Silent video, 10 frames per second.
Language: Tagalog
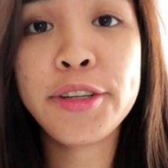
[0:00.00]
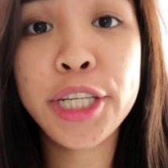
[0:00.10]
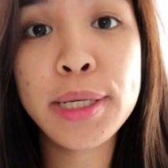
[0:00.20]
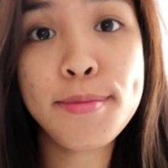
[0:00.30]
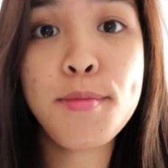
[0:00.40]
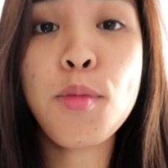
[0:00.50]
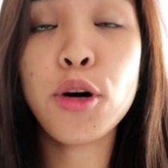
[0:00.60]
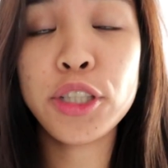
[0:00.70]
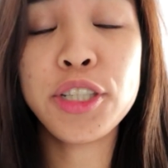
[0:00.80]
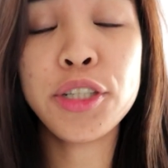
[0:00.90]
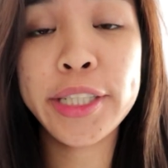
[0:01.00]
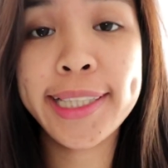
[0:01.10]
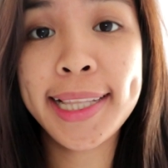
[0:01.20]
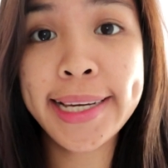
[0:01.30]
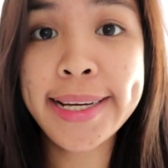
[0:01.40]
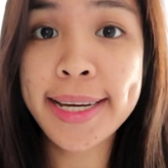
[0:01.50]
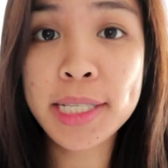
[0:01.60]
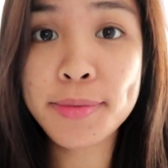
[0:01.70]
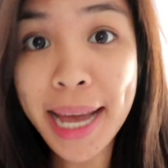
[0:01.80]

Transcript: Drink moderately, guys.